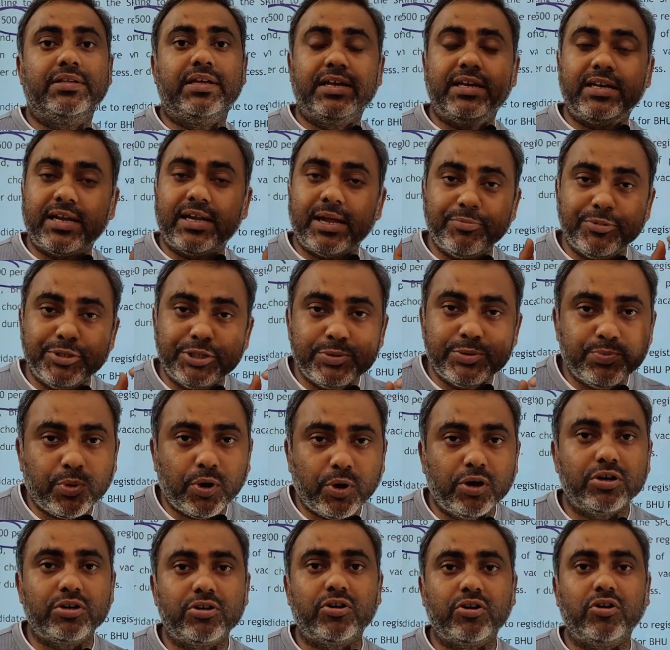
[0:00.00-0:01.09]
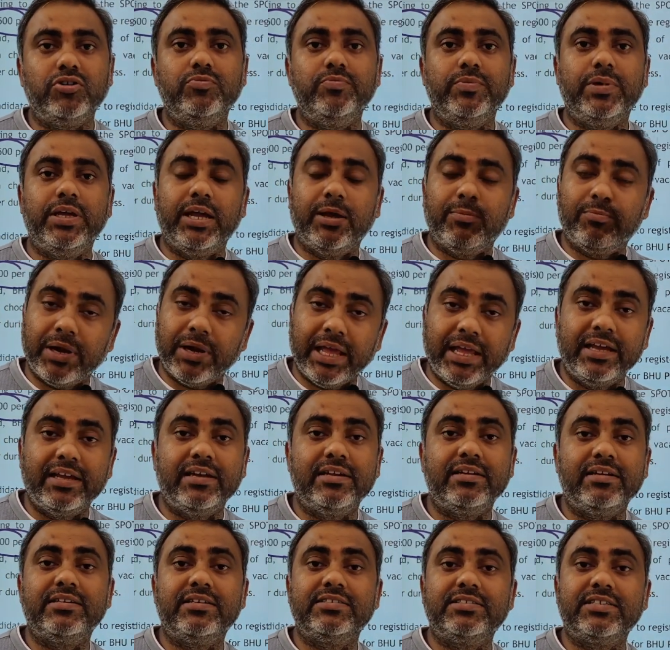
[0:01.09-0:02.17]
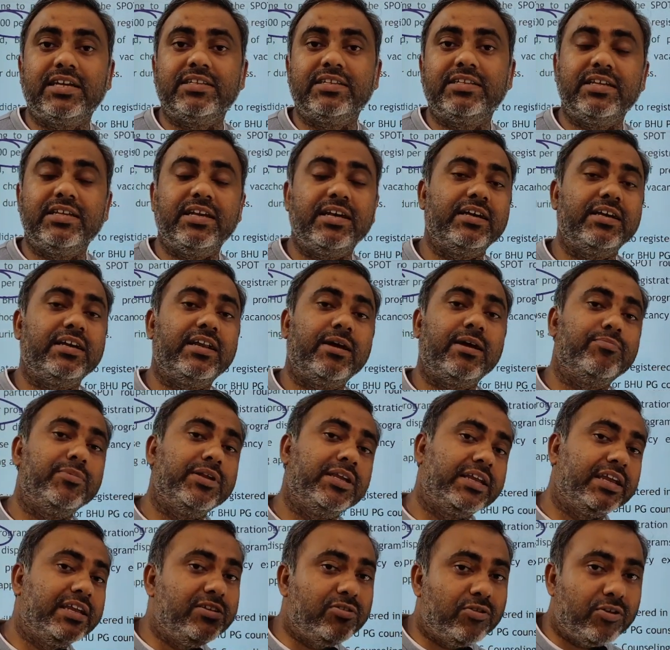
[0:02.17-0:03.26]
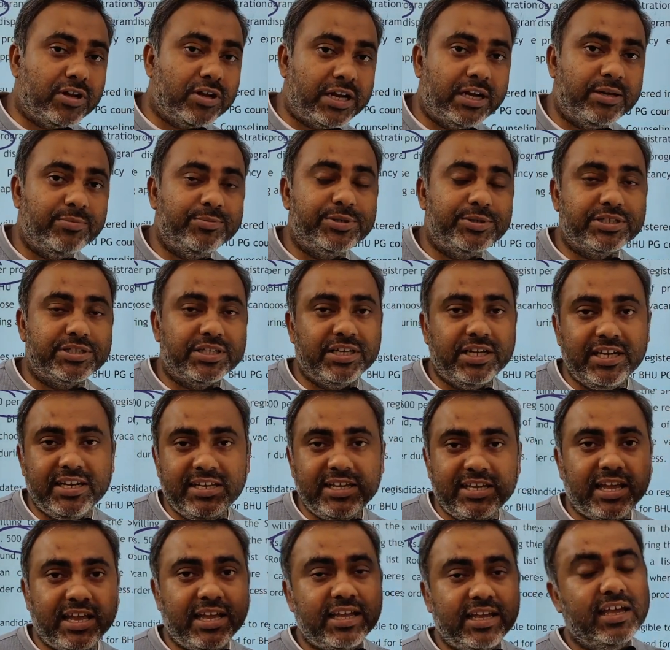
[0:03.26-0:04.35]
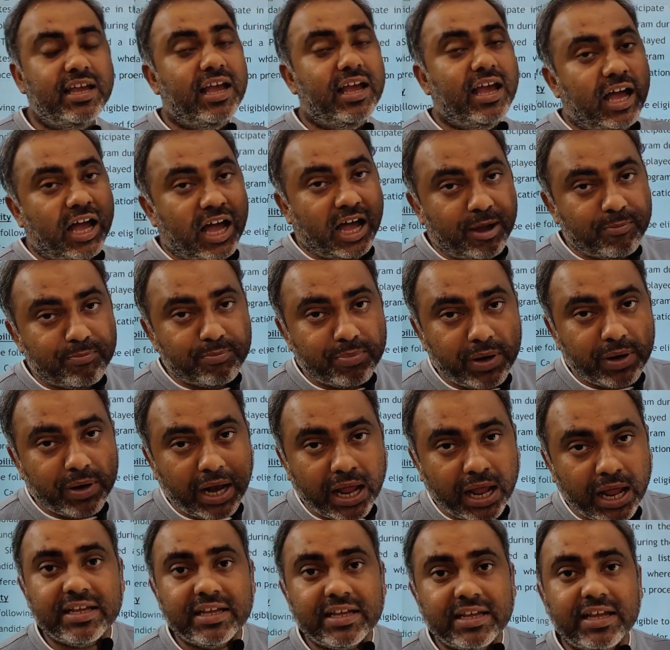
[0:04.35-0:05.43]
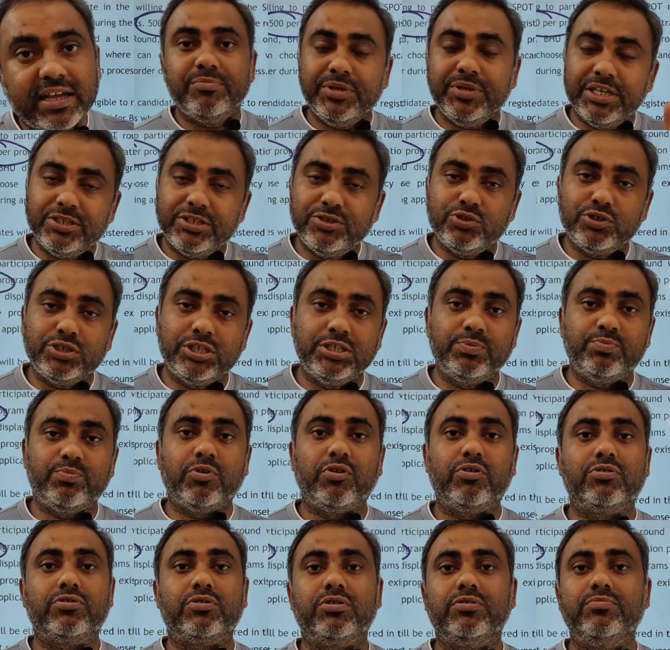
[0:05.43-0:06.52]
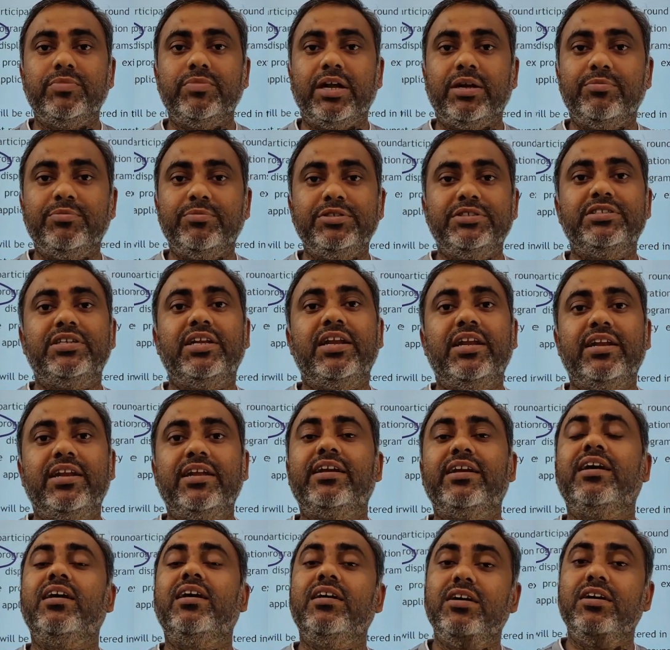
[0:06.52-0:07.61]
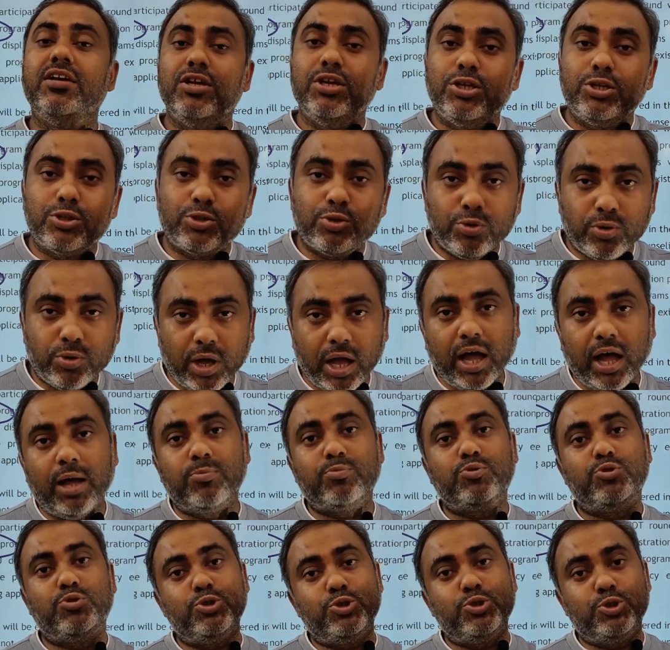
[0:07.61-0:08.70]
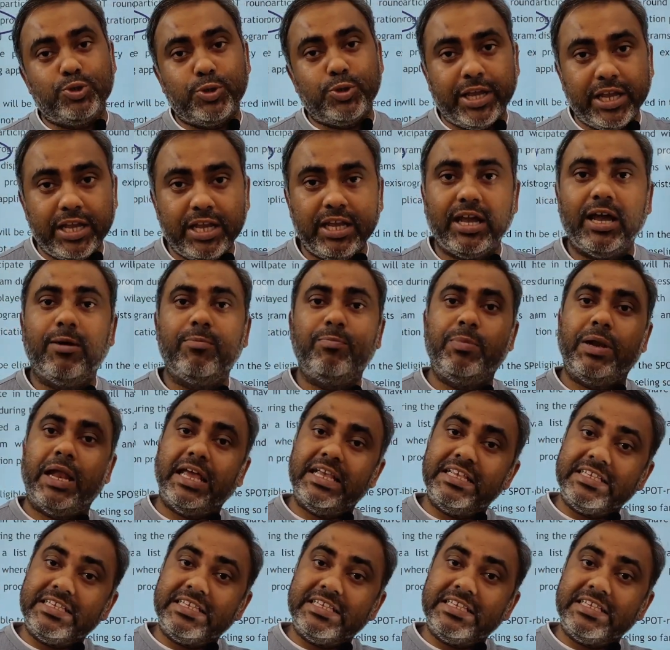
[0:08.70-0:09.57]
है अगर आप स्पॉट राउंड में अप्लाई करना चाहते हैं अगर आपने कहीं और एडमिशन नहीं लिया है आप प्लान कर रहे हैं बी के स्पॉट राउंड में एडमिशन लेने का तो आपको जो है अप्लाई